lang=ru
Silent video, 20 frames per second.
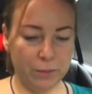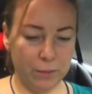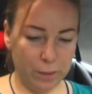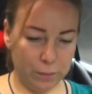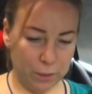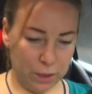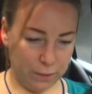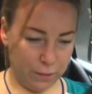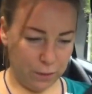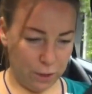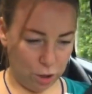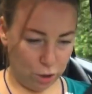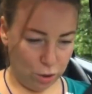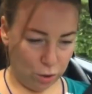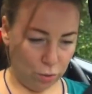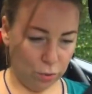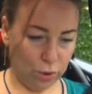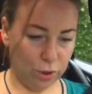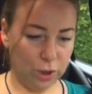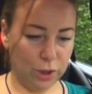вам за ваш
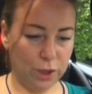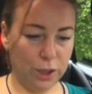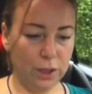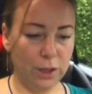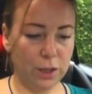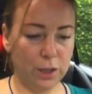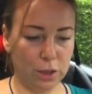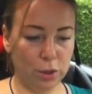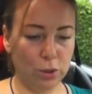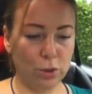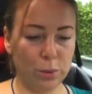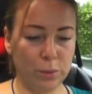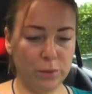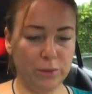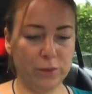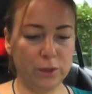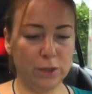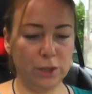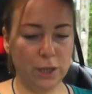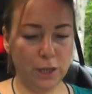труд и знания, которыми
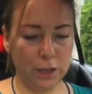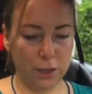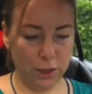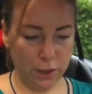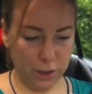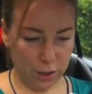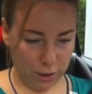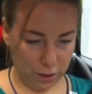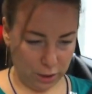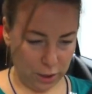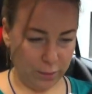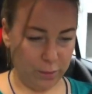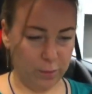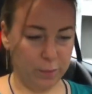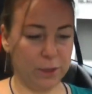вы делитесь с нами.